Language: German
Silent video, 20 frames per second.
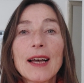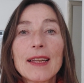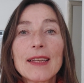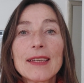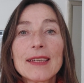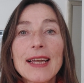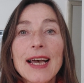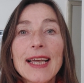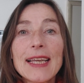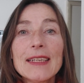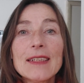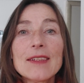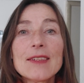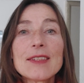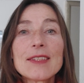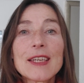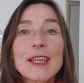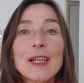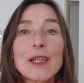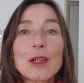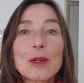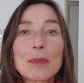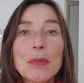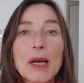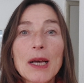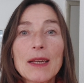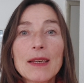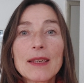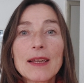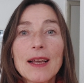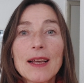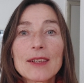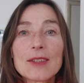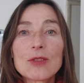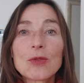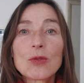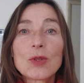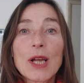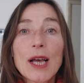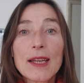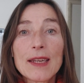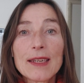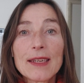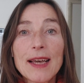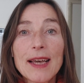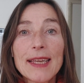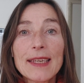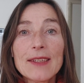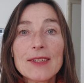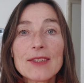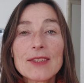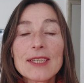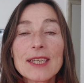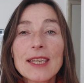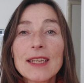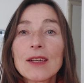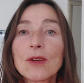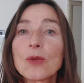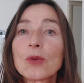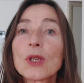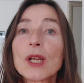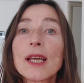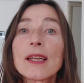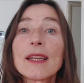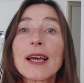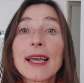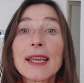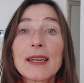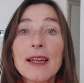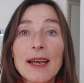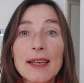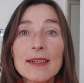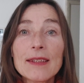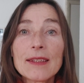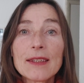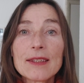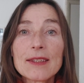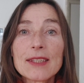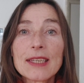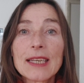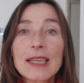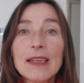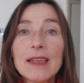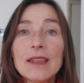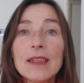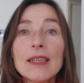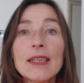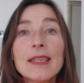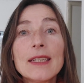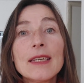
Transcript: an deinen Seelenpartner hast oder an deine Seele oder an eine andere Seele,